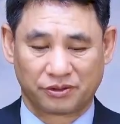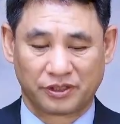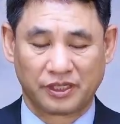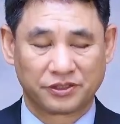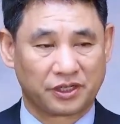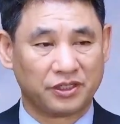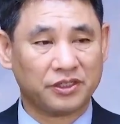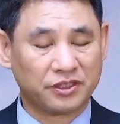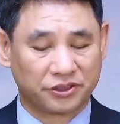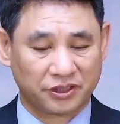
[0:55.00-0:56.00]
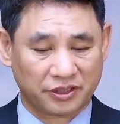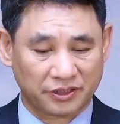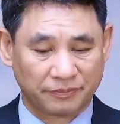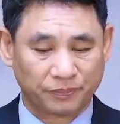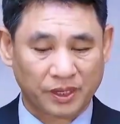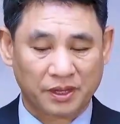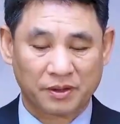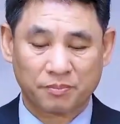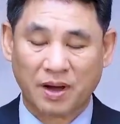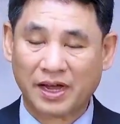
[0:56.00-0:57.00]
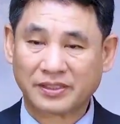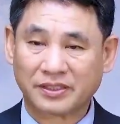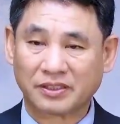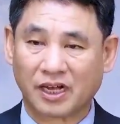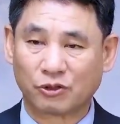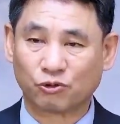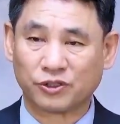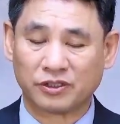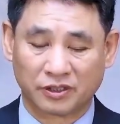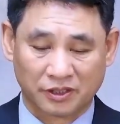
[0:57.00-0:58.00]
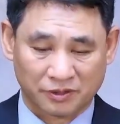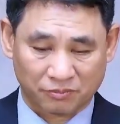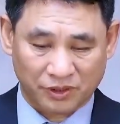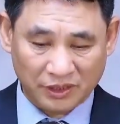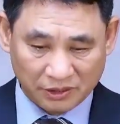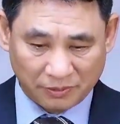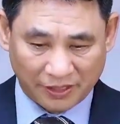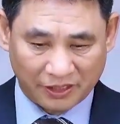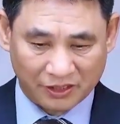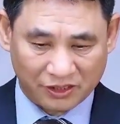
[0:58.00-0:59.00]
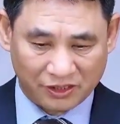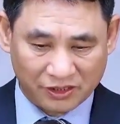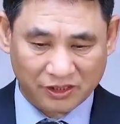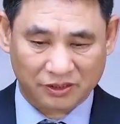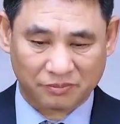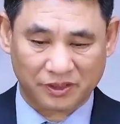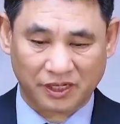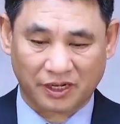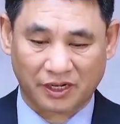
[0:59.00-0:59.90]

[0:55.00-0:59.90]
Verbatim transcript: 자, 이것이 마사 또는 머리바의 기적입니다.